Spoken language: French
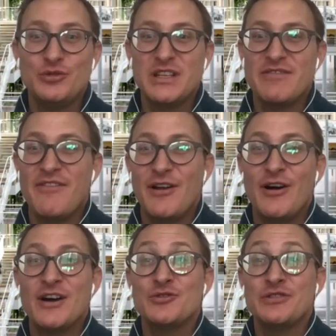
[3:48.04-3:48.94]
qu'il va falloir
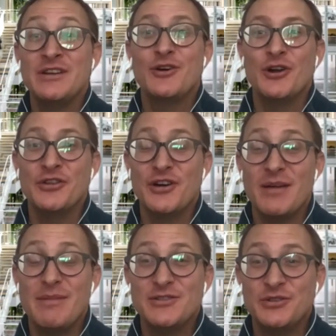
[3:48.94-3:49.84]
rajouter une colonne dans la
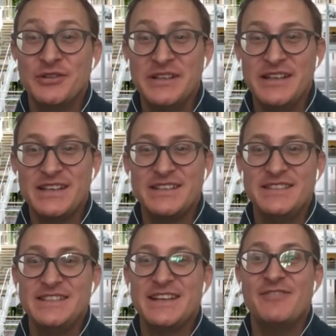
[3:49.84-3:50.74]
base de données qui
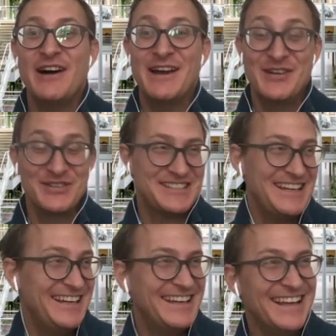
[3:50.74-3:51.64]
dit quelle va
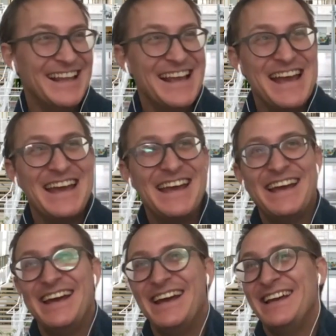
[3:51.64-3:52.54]
c'est.
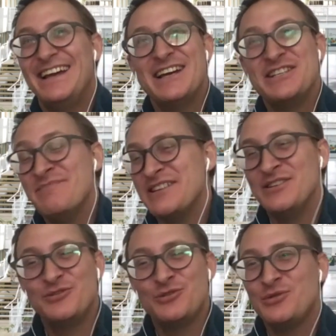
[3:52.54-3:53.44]
Et, là,
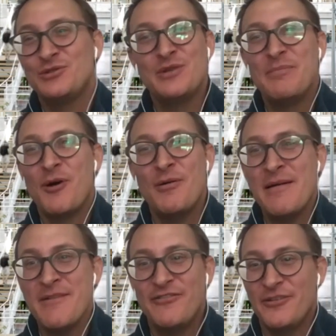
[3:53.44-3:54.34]
j'imagine tout de suite tous les
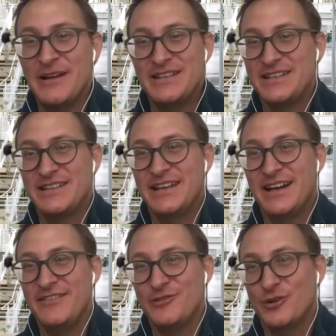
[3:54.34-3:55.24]
problèmes informatiques qui
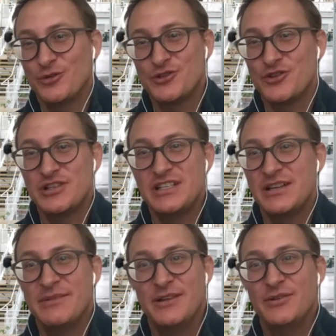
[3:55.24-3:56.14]
arrivent quand on change les
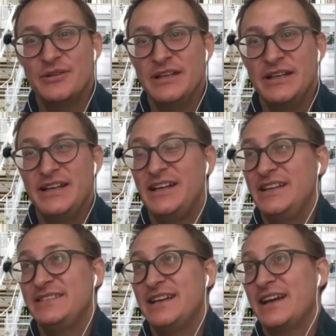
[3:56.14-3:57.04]
schémas de données,
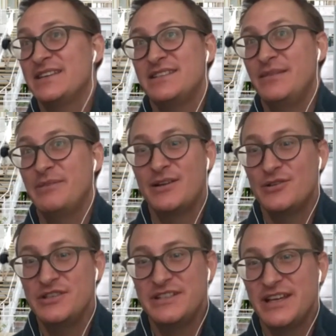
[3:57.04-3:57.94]
ça casse les briques
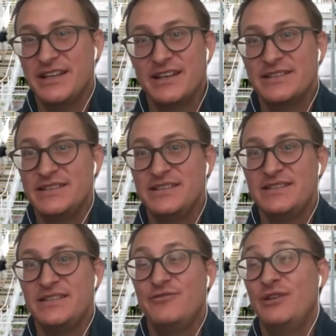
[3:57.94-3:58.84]
logicielles qui
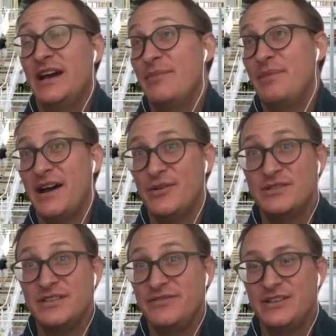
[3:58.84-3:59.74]
existent, il faut les réparer
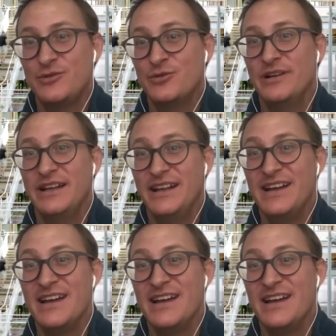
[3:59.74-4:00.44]
aussi vite qu'on les,